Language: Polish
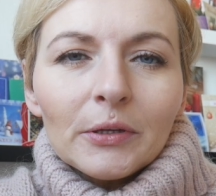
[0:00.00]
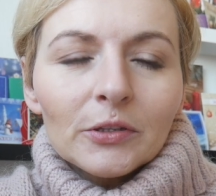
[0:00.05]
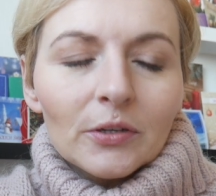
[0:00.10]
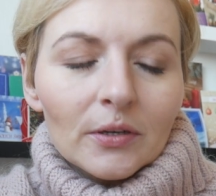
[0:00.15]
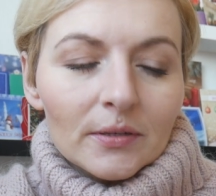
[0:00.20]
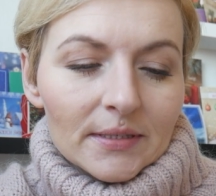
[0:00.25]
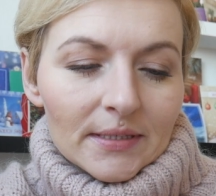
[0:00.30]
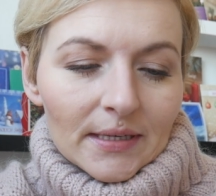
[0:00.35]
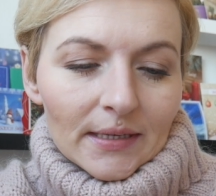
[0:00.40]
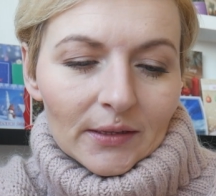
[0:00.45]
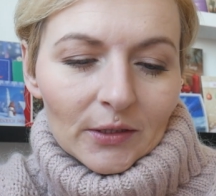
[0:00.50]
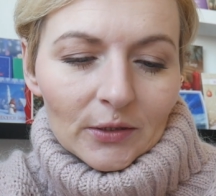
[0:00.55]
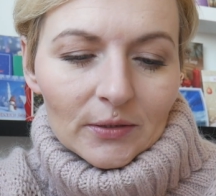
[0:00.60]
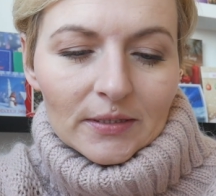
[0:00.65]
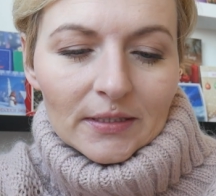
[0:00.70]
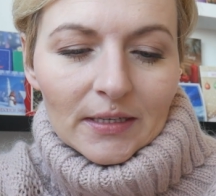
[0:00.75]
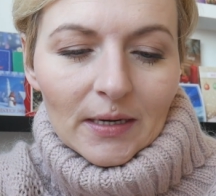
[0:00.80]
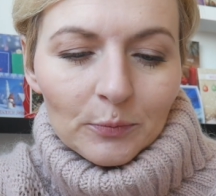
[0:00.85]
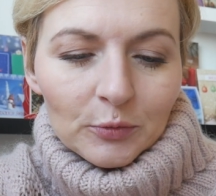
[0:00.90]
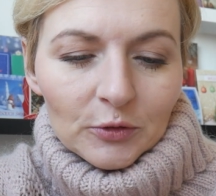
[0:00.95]
Po drodze
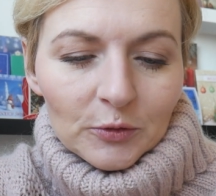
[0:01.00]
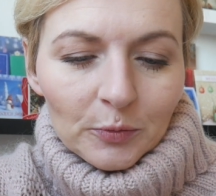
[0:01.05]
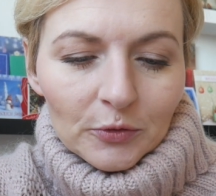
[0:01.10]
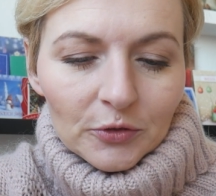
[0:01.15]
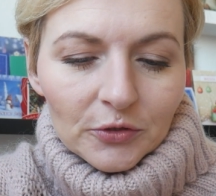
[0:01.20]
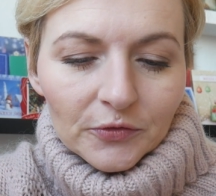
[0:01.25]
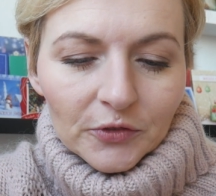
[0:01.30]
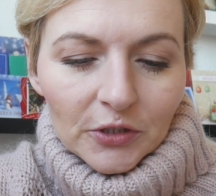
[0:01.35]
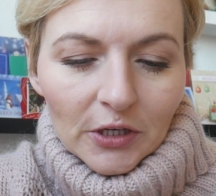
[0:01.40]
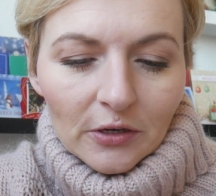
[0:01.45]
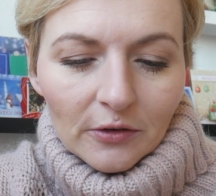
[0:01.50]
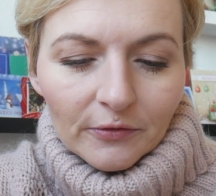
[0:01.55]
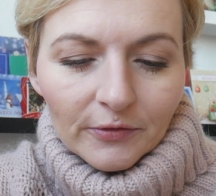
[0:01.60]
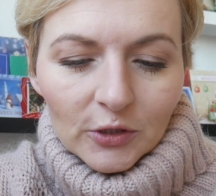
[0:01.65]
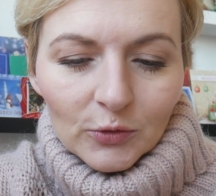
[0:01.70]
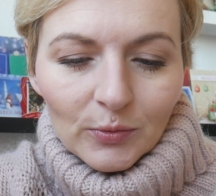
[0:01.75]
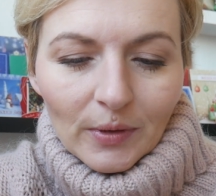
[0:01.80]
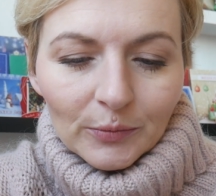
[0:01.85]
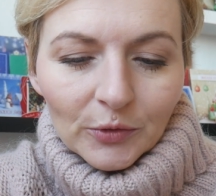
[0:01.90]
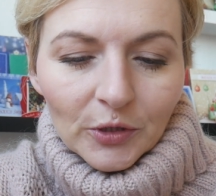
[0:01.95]
do sklepu spożywczego
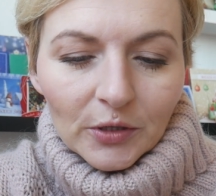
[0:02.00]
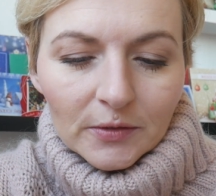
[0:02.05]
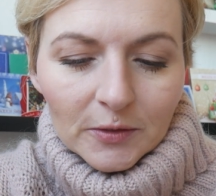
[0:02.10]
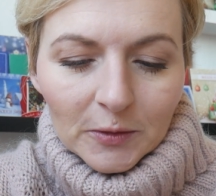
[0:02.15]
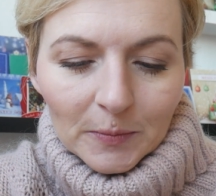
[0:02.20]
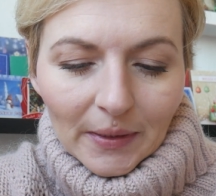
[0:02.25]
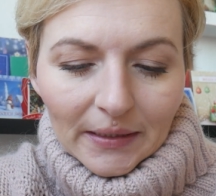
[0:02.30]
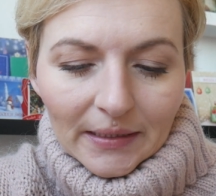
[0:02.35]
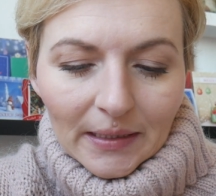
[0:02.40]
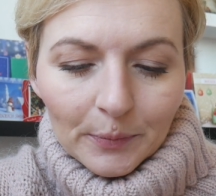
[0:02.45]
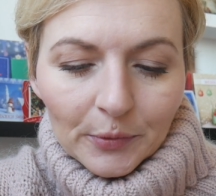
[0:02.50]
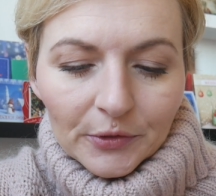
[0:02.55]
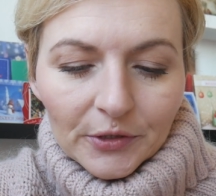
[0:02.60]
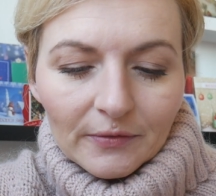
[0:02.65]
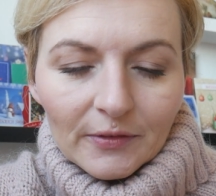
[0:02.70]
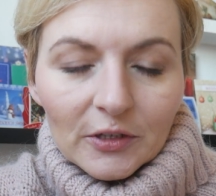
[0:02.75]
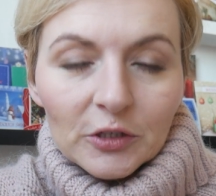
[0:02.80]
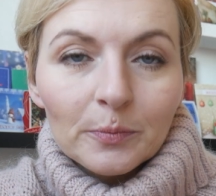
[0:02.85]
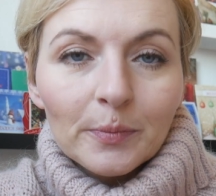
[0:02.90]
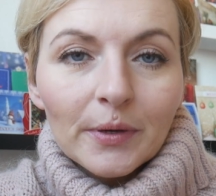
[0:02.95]
weszłam do Rossmana,
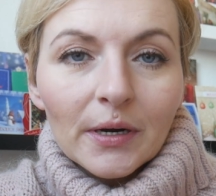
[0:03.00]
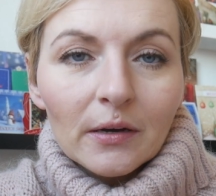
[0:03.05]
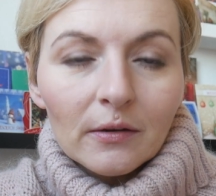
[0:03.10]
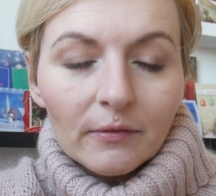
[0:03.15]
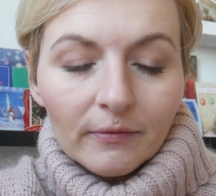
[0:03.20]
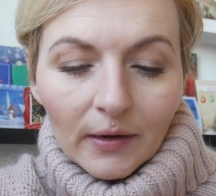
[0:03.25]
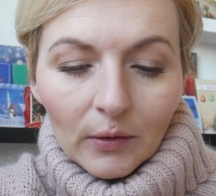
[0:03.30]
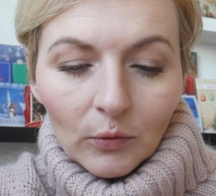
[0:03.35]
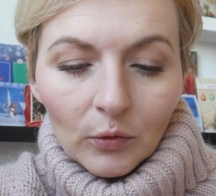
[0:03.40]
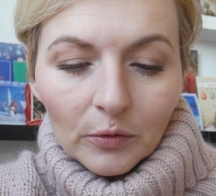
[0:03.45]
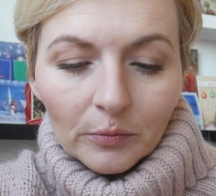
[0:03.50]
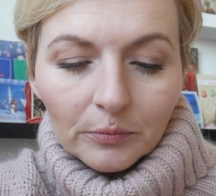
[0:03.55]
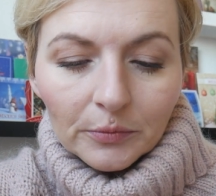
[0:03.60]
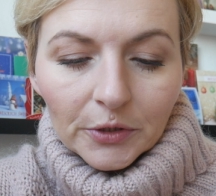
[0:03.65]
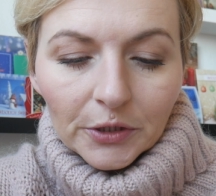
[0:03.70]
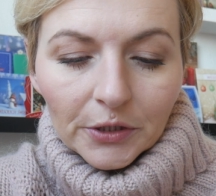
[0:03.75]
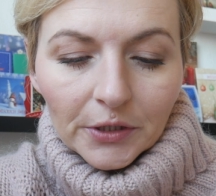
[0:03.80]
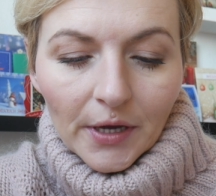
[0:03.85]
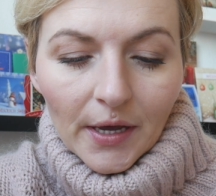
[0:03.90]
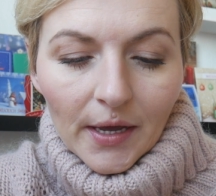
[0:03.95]
ponieważ brakowało
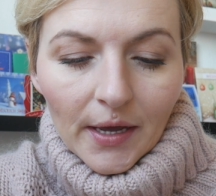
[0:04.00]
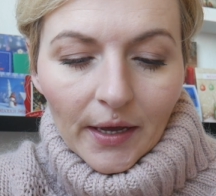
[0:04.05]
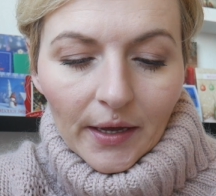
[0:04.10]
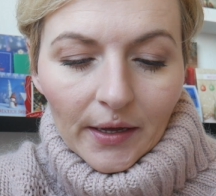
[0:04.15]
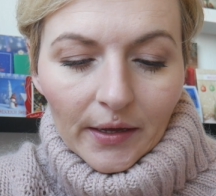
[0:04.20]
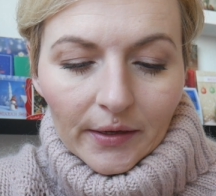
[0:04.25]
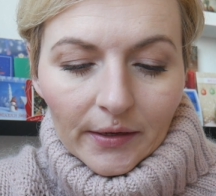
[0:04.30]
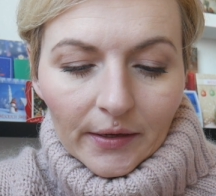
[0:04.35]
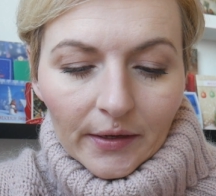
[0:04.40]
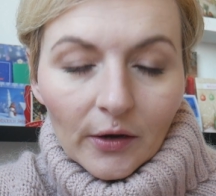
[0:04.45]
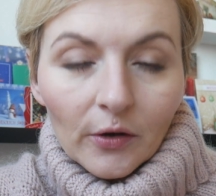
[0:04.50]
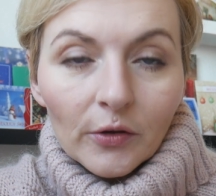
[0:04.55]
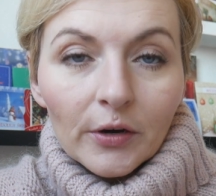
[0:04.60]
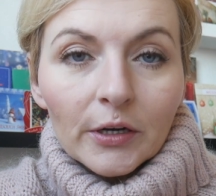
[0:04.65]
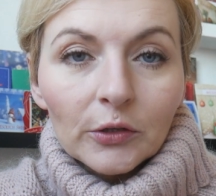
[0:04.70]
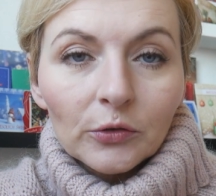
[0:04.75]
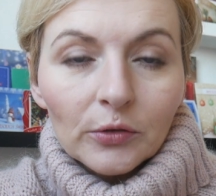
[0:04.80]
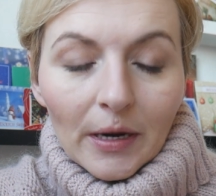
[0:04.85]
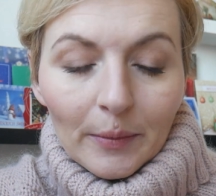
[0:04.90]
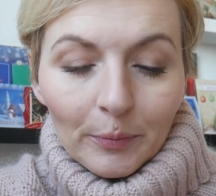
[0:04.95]
mi e,
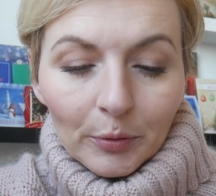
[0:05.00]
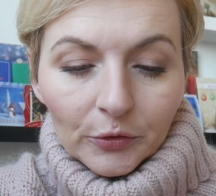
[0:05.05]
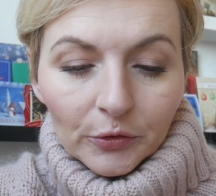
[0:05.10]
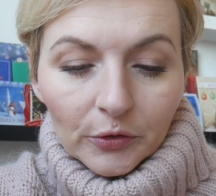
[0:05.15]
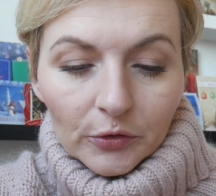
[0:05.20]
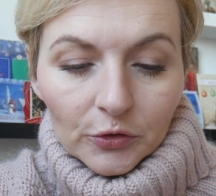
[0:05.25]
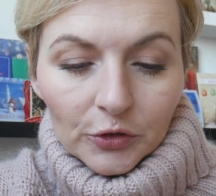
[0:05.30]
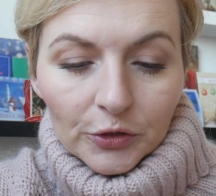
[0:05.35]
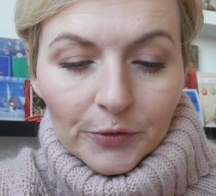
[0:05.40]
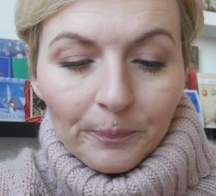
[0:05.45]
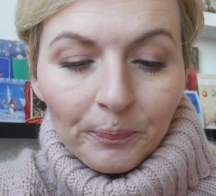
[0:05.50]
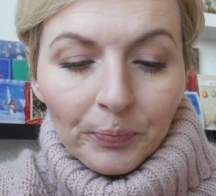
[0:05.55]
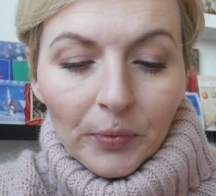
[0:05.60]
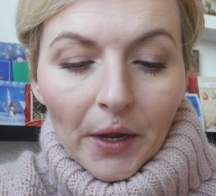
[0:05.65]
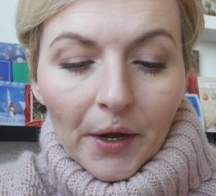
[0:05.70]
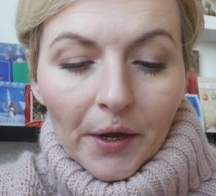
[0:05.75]
korektora pod oczy.